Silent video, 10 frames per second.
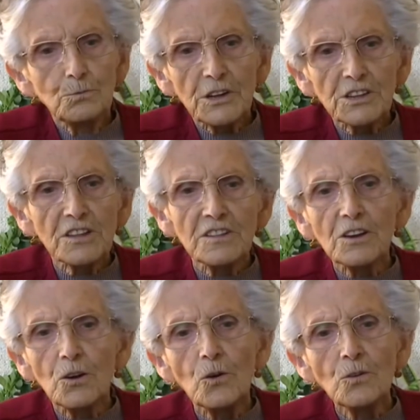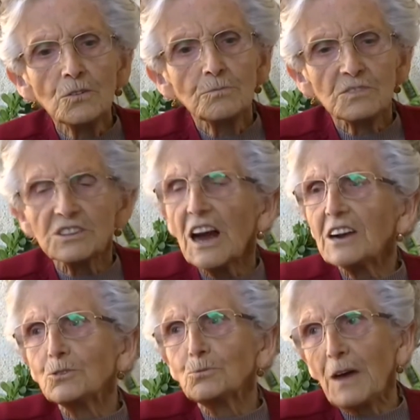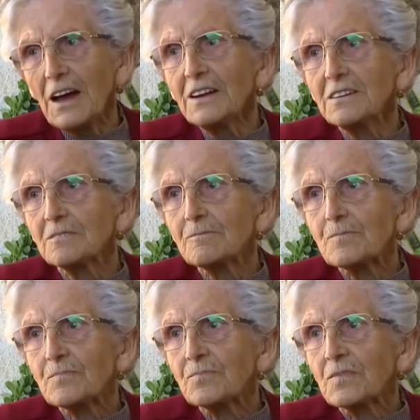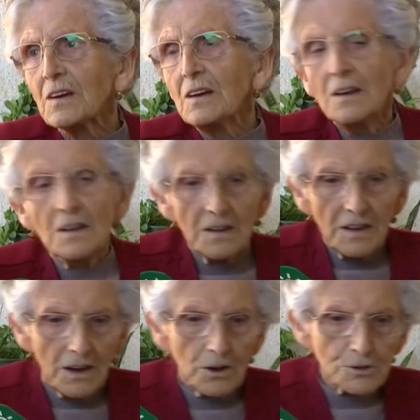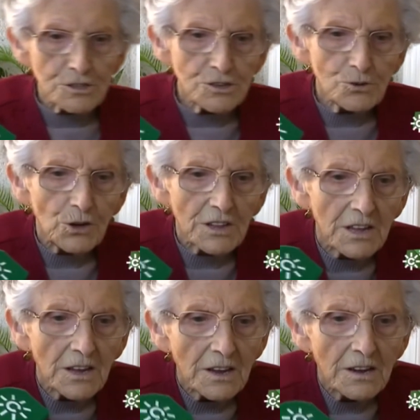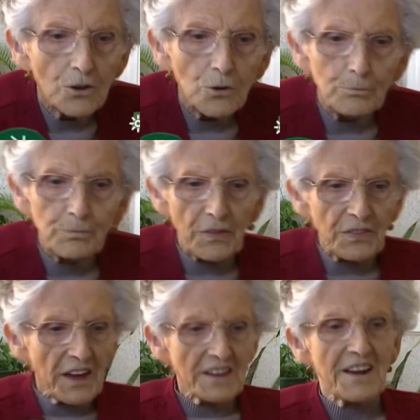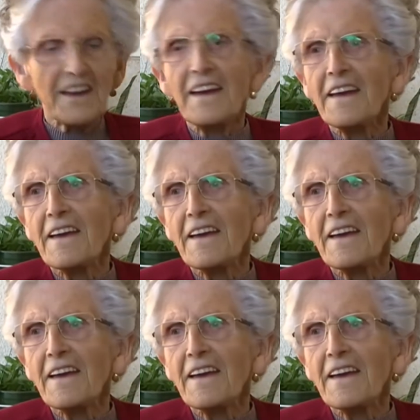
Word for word: vestidico tardo más. El osillo este lo empecé ayer